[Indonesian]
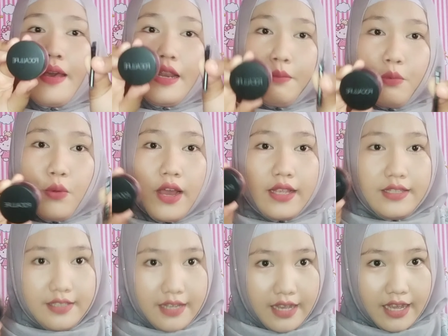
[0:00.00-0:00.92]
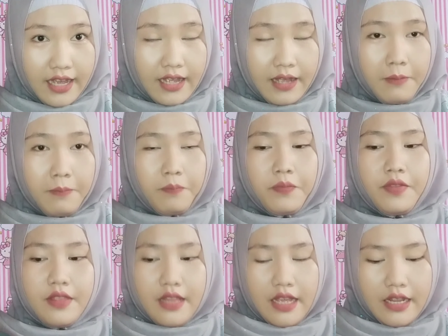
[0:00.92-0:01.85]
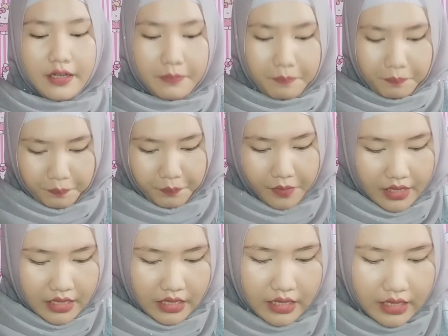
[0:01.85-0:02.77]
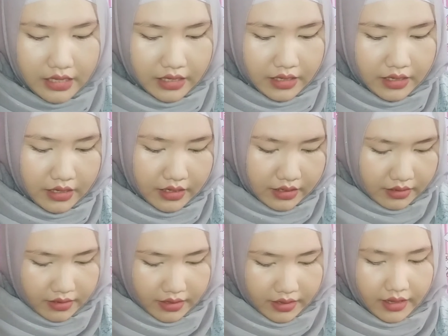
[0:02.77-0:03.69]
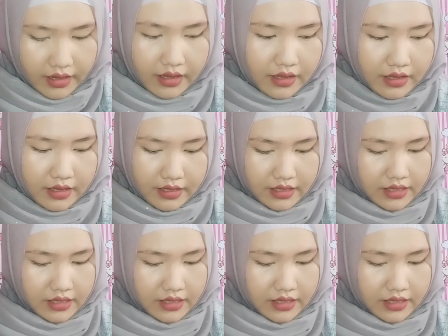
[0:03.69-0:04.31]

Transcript: aja sudah dapat mini brush dan eyebrow-nya